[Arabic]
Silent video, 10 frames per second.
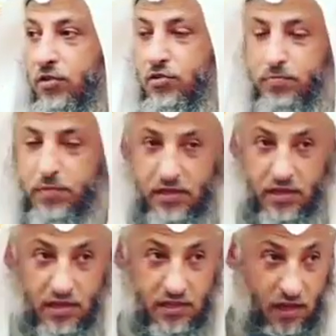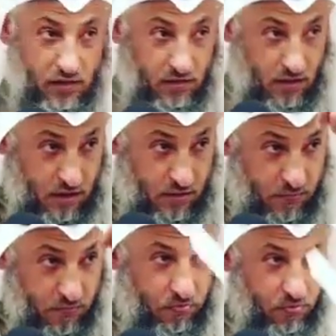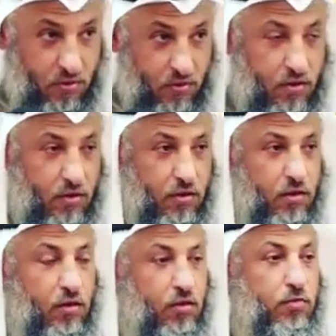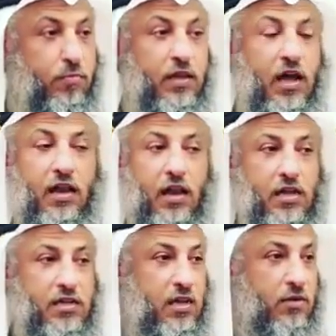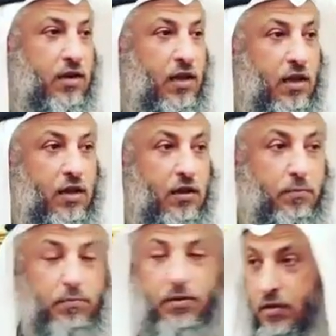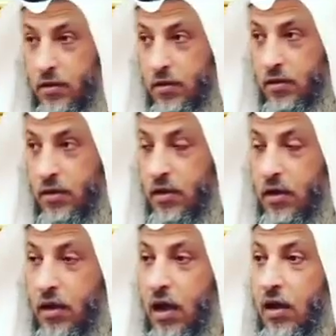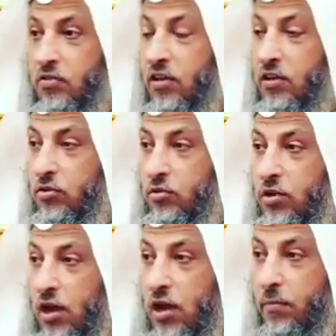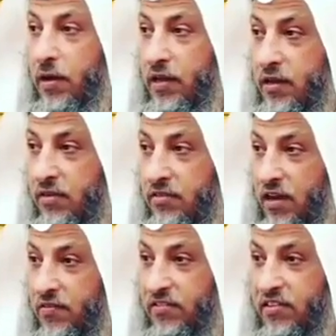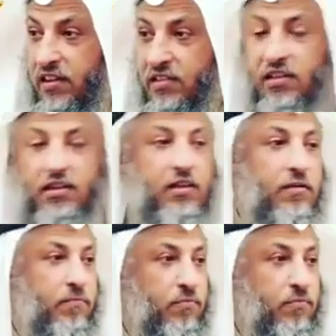في جبته يعني تغطى ثم دعا الله جل وعلا قال ربي عصيتك أربعين سنة فسترتني